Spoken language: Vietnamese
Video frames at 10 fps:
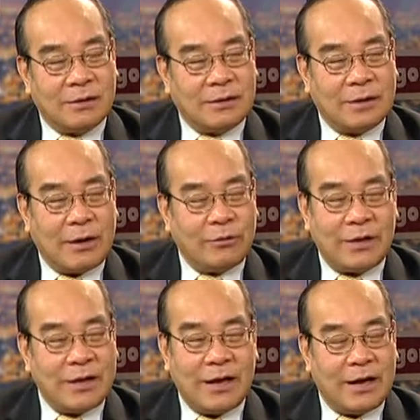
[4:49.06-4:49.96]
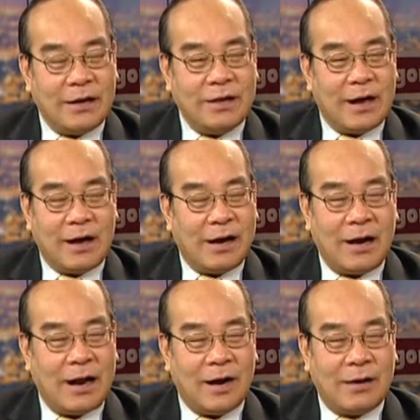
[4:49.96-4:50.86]
theo tôi thấy là hiện
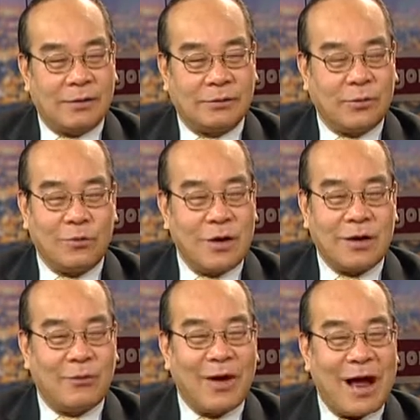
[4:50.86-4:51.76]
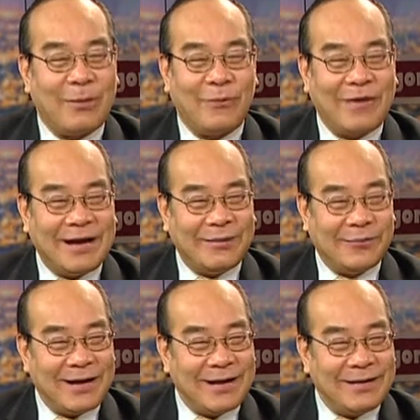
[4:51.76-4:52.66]
giờ là Trung Quốc không có ai bao vây
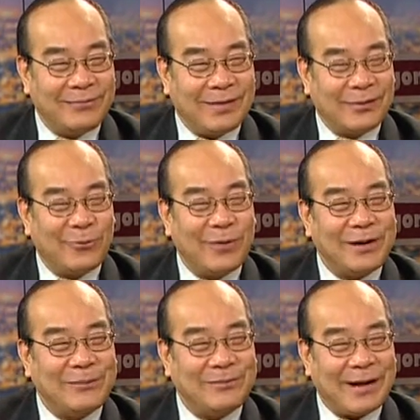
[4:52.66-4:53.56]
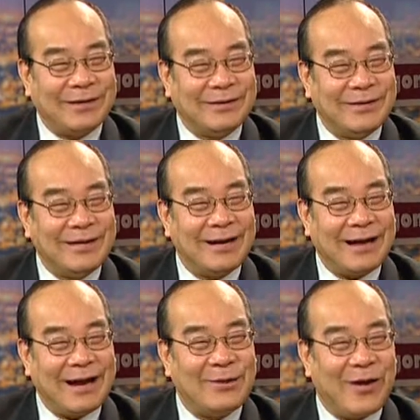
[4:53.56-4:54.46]
Trung Quốc hết mà Trung Quốc bành trướng
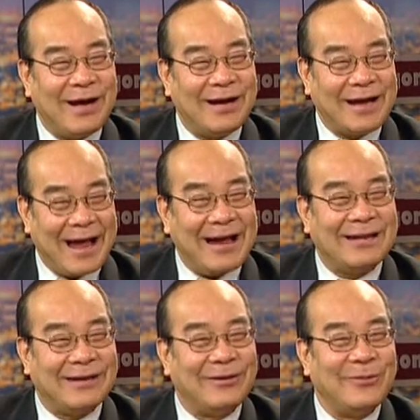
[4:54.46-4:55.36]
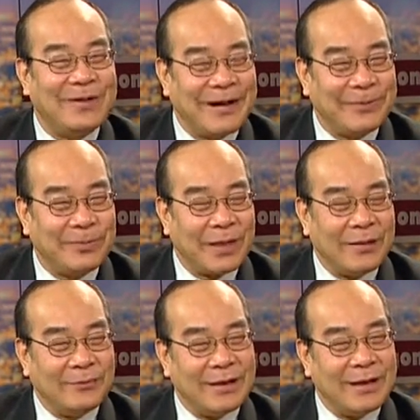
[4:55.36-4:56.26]
là đe dọa người khác thì nó đúng hơn
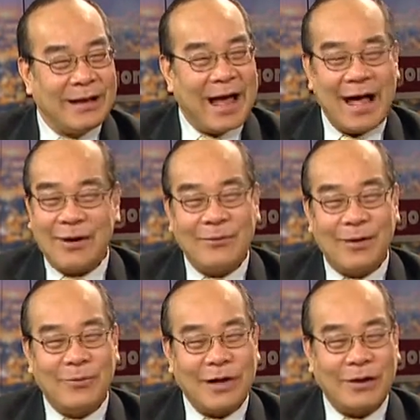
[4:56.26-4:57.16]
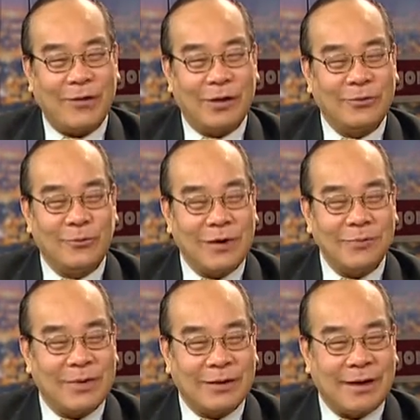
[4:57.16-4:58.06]
bây giờ Nga cũng không có đe dọa Trung
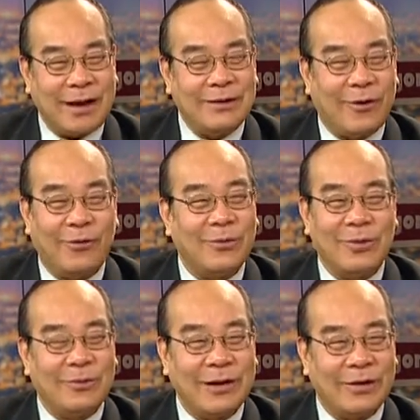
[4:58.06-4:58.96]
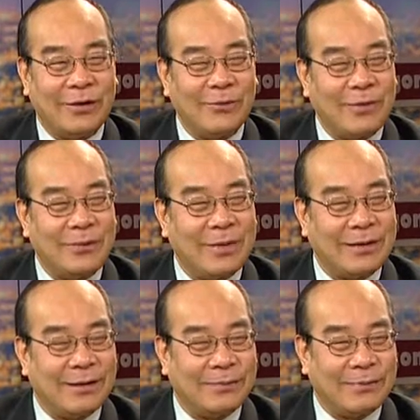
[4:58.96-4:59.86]
Quốc mà Ấn Độ cũng không đe dọa Trung Quốc
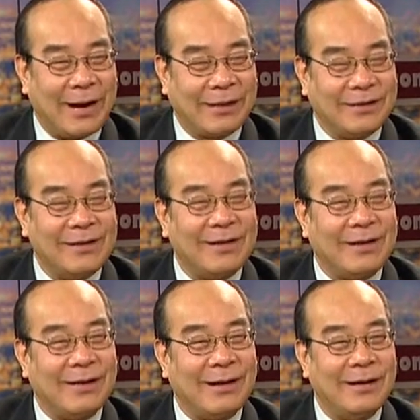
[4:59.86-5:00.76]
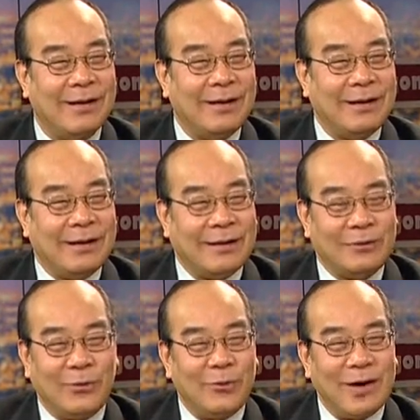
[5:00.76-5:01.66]
mà bằng chứng là
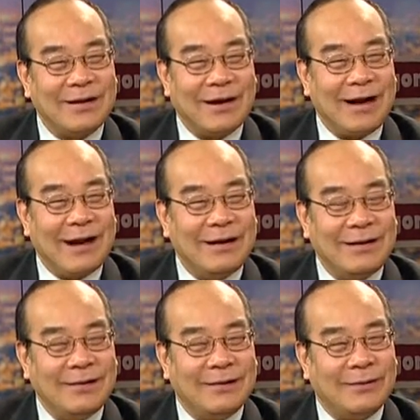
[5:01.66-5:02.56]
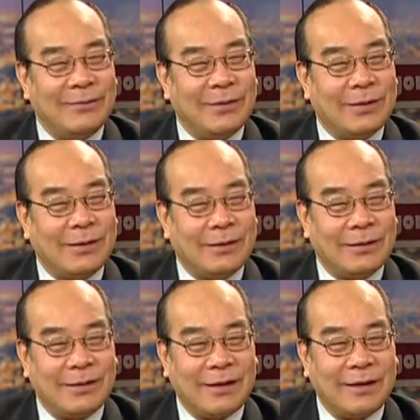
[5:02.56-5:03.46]
ờ, Trung Quốc đã đánh ờ,
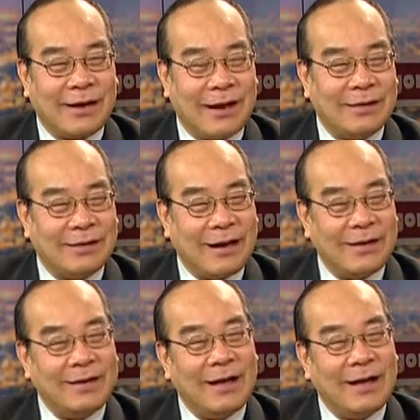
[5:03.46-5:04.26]
cái trận đánh với